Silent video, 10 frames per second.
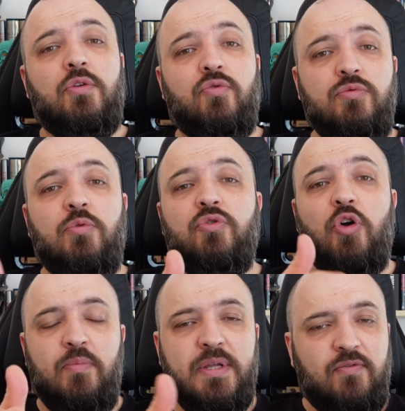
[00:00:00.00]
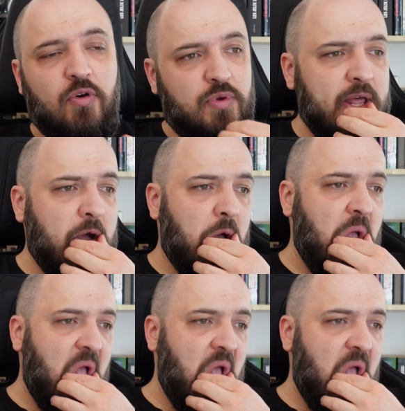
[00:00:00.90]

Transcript: nous demande de remplir un formulaire.